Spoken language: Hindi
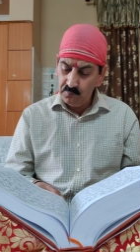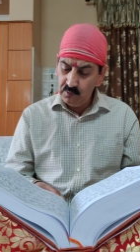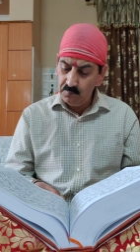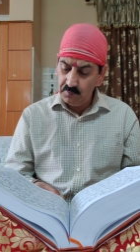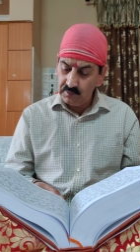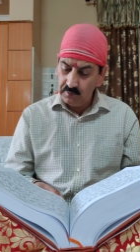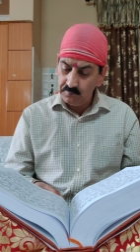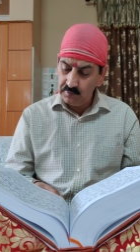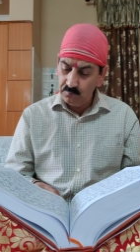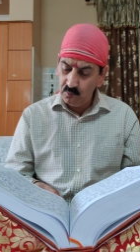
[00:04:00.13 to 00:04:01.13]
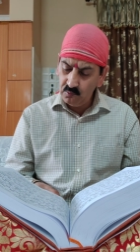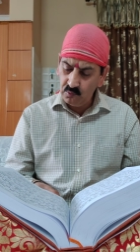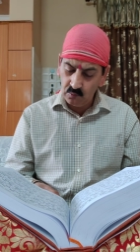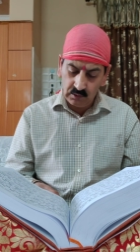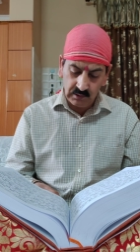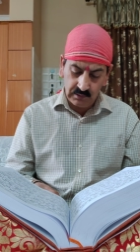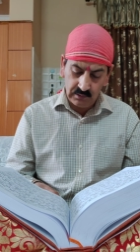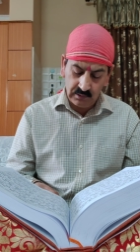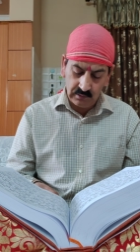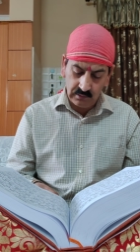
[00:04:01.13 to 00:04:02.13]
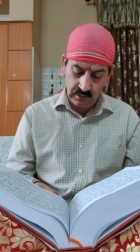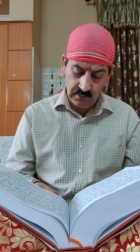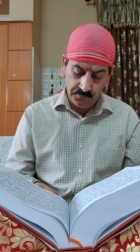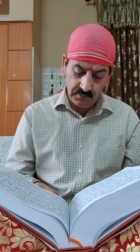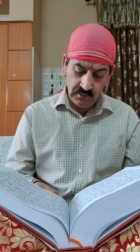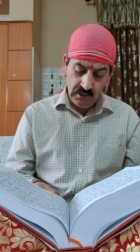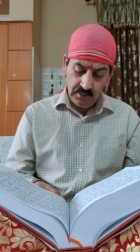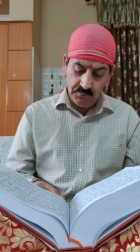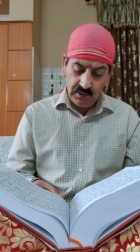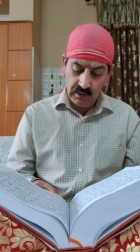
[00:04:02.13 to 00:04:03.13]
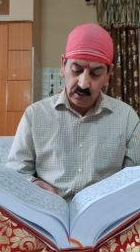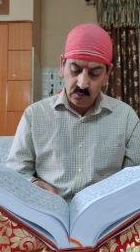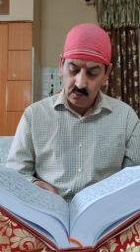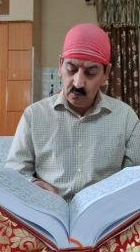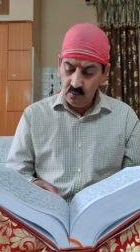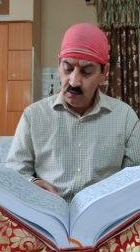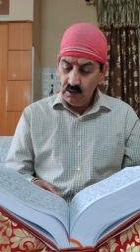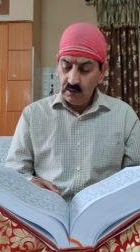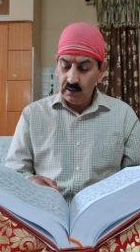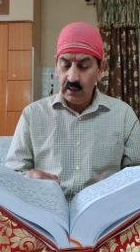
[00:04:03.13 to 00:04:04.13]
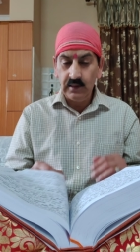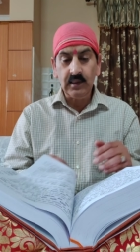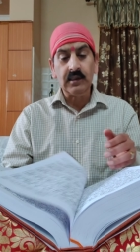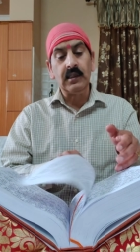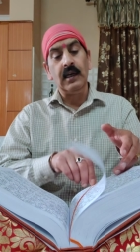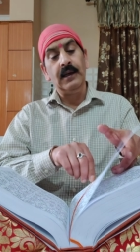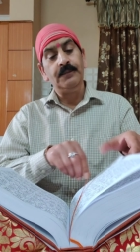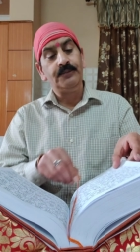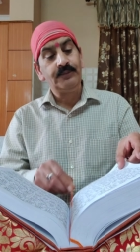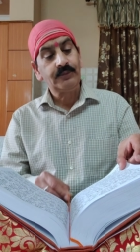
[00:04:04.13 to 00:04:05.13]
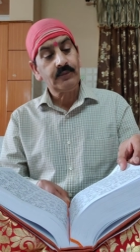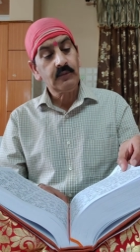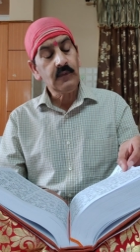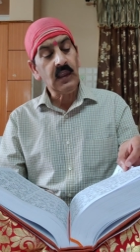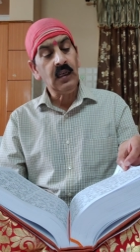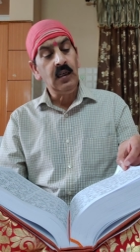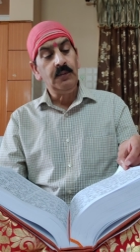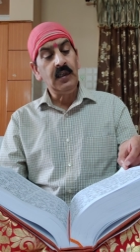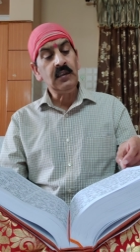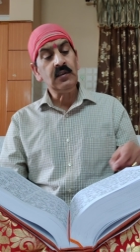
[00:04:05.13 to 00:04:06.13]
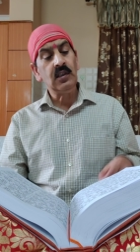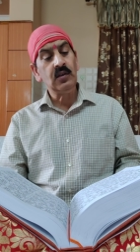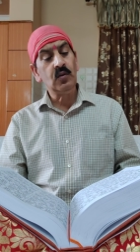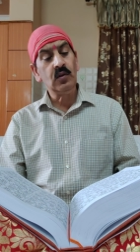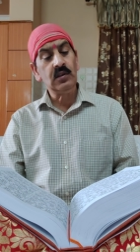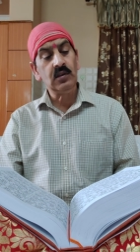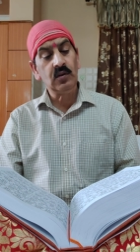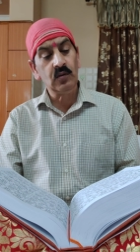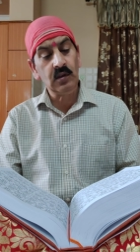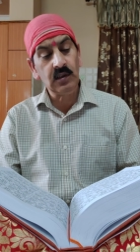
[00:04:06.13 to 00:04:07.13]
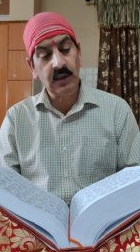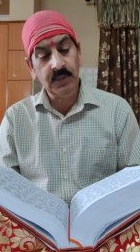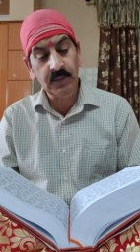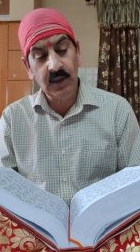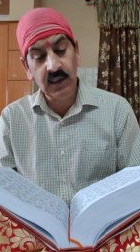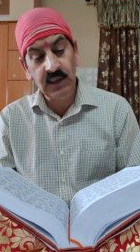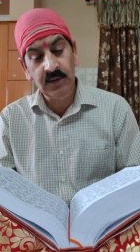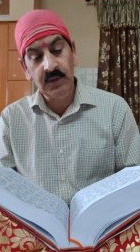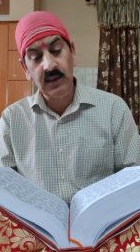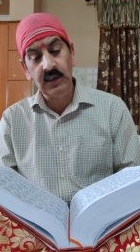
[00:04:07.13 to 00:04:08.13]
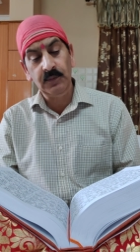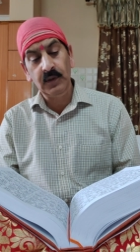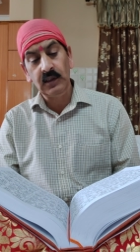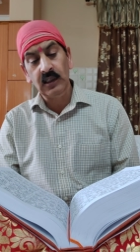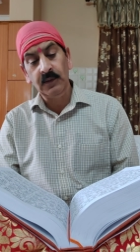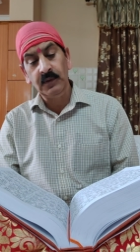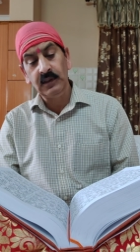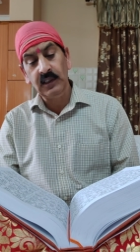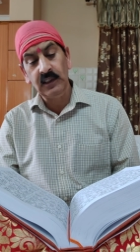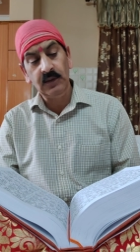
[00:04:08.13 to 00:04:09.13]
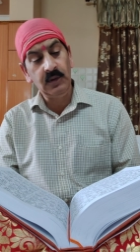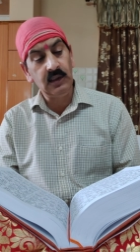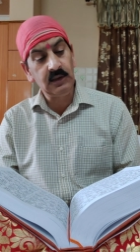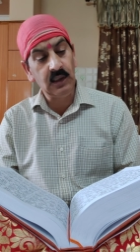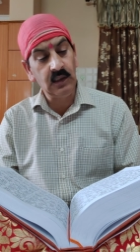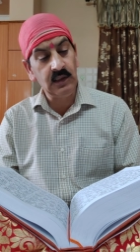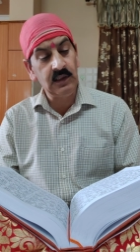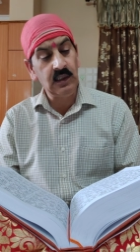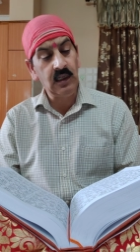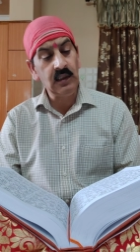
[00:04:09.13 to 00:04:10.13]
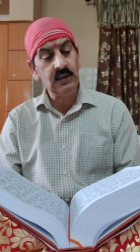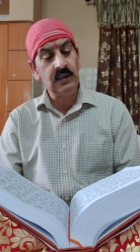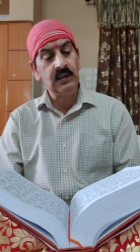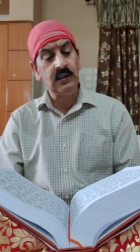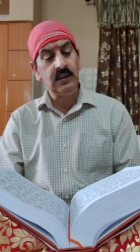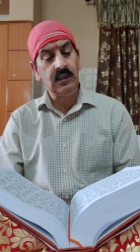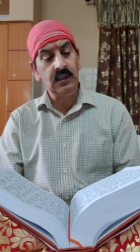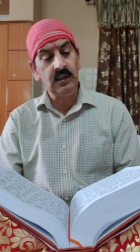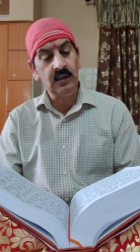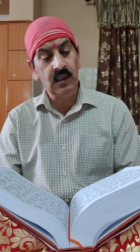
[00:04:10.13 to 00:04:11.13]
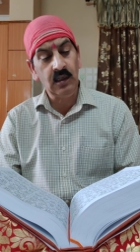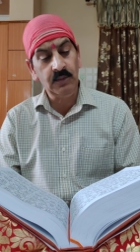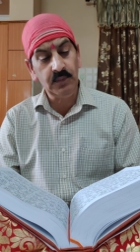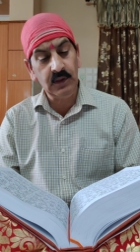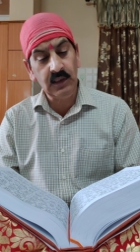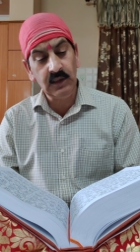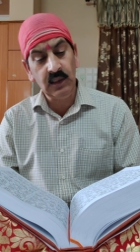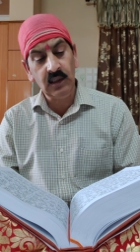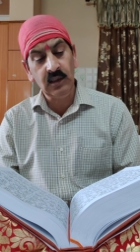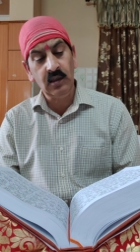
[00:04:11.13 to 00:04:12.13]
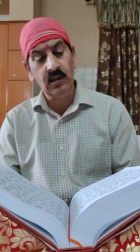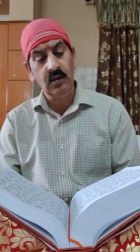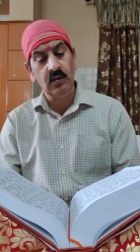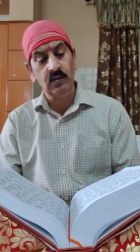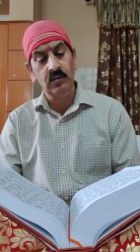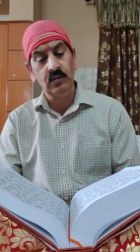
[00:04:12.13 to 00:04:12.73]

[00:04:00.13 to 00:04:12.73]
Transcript: प्रभु के प्रताप से बहुत छोटा सर्प भी गरुड़ को खा सकता है मन संतोष सुनत कपिबानी भक्ति प्रताप तेज बलसानी आशीष दीन राम प्रिय जाना हो